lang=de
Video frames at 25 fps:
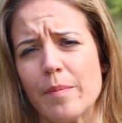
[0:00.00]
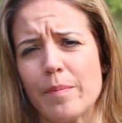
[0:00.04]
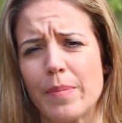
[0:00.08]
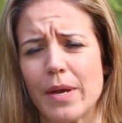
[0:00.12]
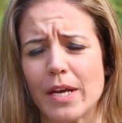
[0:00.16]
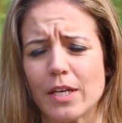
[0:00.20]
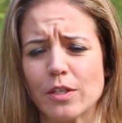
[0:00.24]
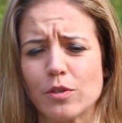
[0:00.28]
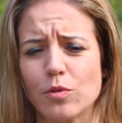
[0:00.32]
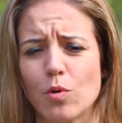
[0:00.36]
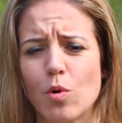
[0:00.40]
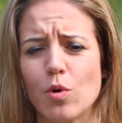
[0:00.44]

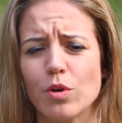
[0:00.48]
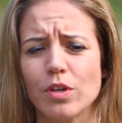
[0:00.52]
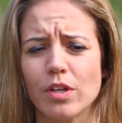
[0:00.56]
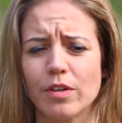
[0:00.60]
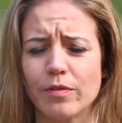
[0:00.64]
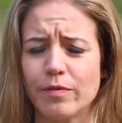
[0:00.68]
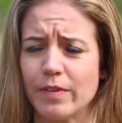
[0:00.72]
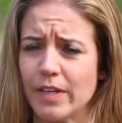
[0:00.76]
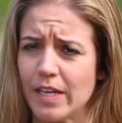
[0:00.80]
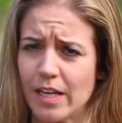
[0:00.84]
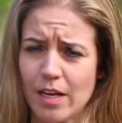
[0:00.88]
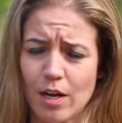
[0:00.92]

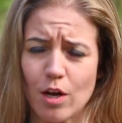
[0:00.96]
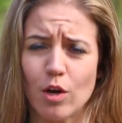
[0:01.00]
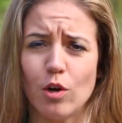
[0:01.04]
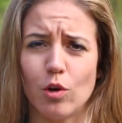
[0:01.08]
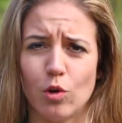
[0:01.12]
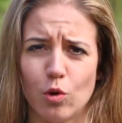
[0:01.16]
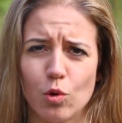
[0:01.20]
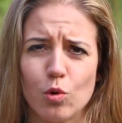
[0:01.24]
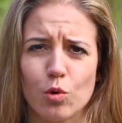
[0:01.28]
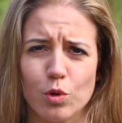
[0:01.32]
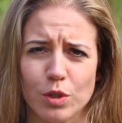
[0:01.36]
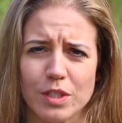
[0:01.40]
Personen wie
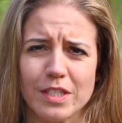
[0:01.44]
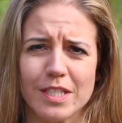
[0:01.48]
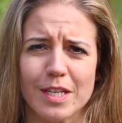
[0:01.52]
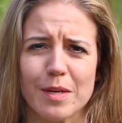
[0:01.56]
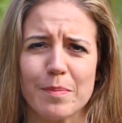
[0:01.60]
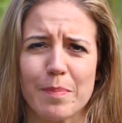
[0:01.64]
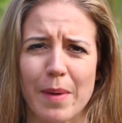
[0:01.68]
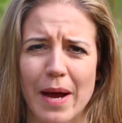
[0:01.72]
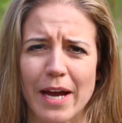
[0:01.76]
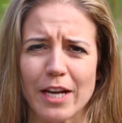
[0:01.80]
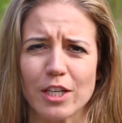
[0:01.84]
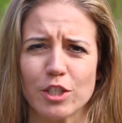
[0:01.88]

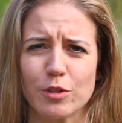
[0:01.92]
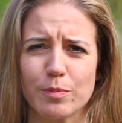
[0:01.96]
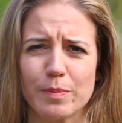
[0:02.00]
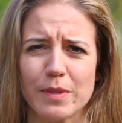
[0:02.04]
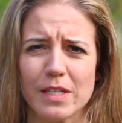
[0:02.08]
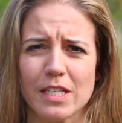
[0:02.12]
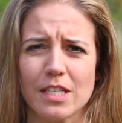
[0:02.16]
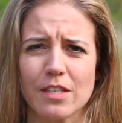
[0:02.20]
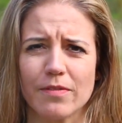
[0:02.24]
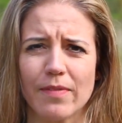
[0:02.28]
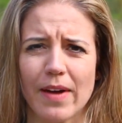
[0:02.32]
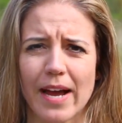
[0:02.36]
Lucy
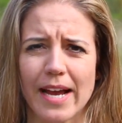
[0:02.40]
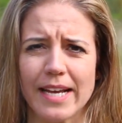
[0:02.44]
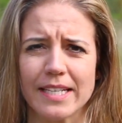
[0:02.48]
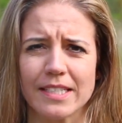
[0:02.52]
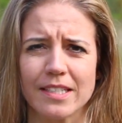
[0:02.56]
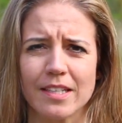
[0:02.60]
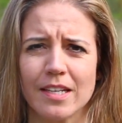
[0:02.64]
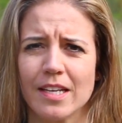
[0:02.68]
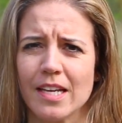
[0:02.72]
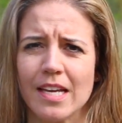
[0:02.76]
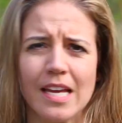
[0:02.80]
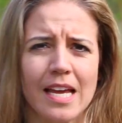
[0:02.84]

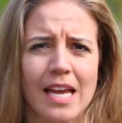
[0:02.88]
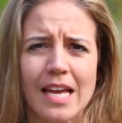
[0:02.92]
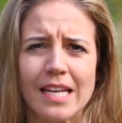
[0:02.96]
beispielsweise,